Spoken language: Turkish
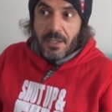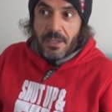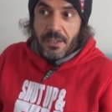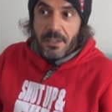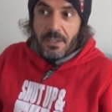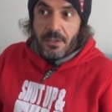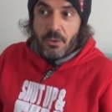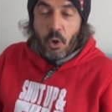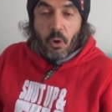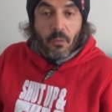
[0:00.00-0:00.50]

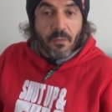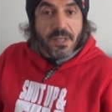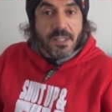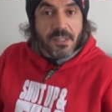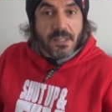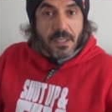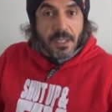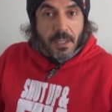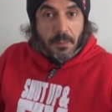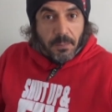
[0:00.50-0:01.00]
Ee,
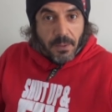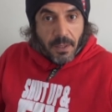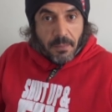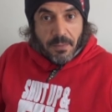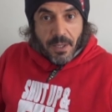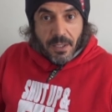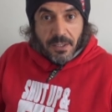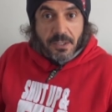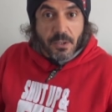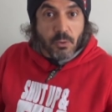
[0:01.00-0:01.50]
Norveç'te
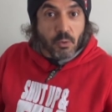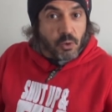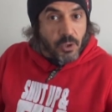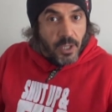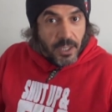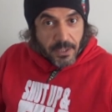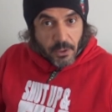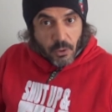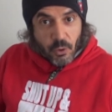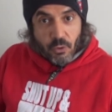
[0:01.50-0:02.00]
yapılan bir atlayışa
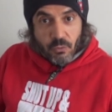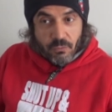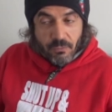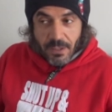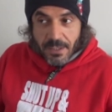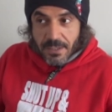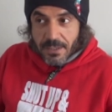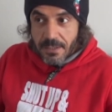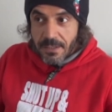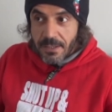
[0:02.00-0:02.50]
dünya
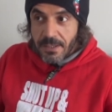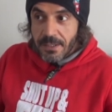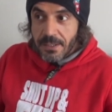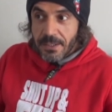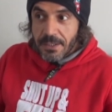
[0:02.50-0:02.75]
rekorum var.